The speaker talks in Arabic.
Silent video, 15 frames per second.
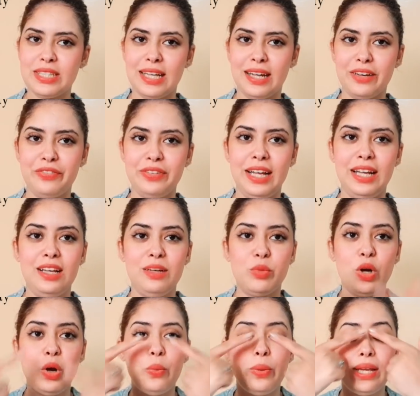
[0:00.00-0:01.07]
تعرفنا على
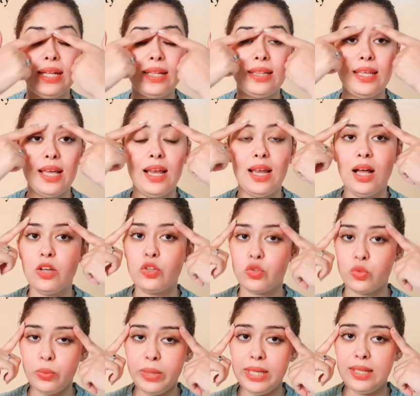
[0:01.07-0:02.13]
المكونات ديالها
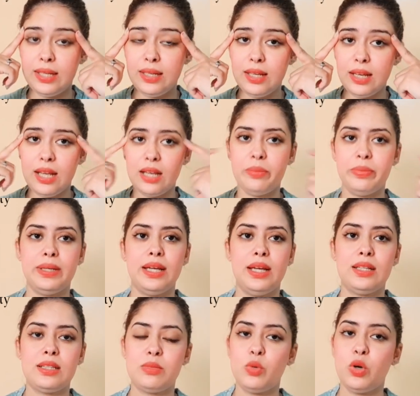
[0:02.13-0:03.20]
زوينين ياك
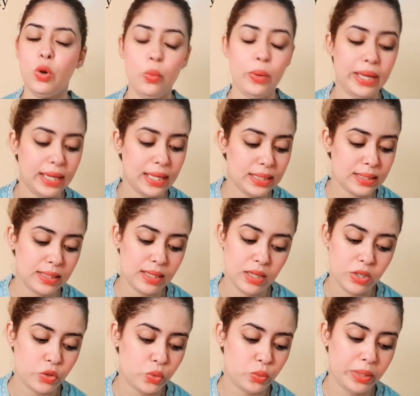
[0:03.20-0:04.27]
البنات مكونات
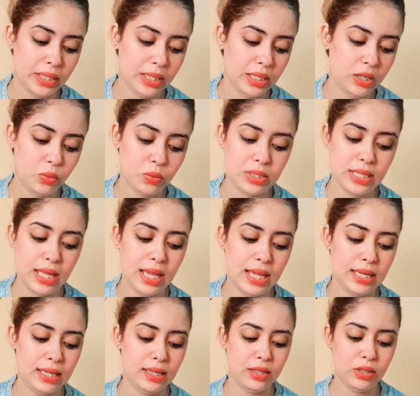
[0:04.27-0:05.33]
زوينين
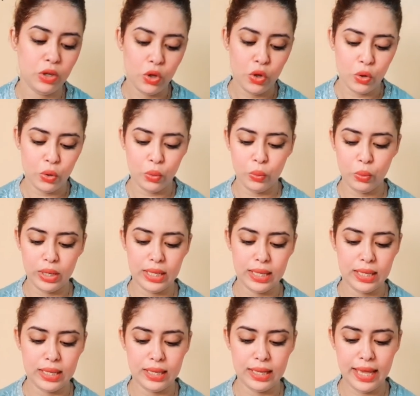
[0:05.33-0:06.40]
وساهلين
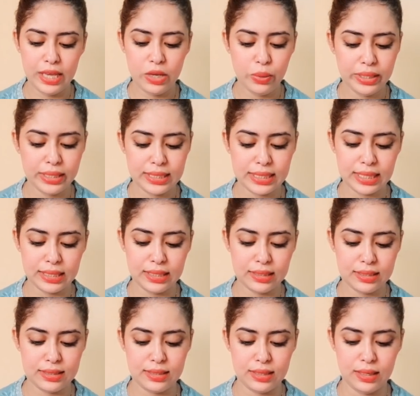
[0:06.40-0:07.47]
واي وحده
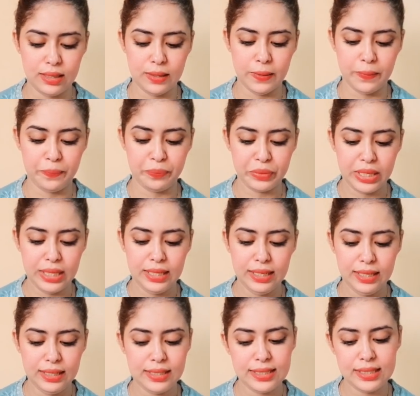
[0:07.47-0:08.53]
تقدر
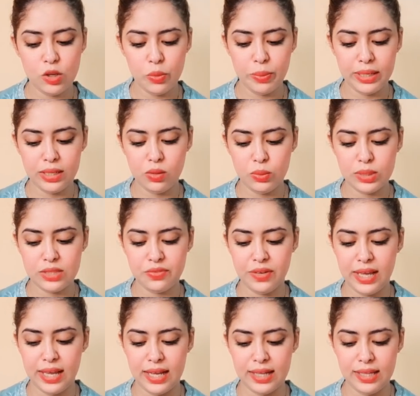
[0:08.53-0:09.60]
يعني تصاوب هاد
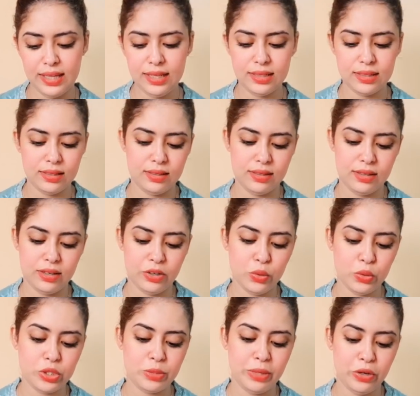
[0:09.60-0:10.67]
الوصفه هذه آه،
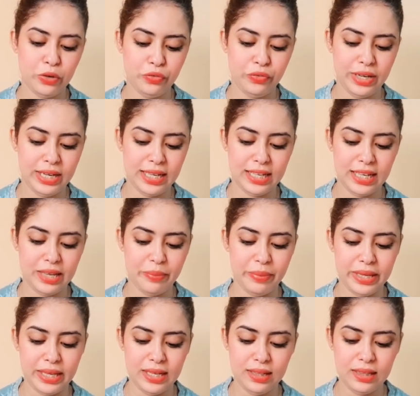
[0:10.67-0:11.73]
الروز معروف عليه
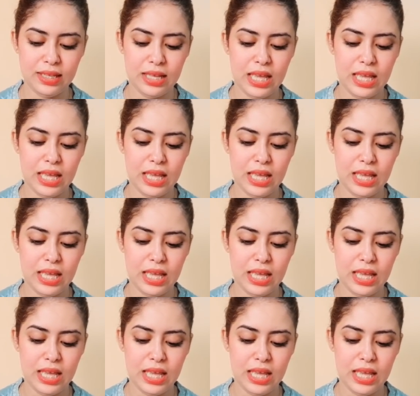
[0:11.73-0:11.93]
كيبيض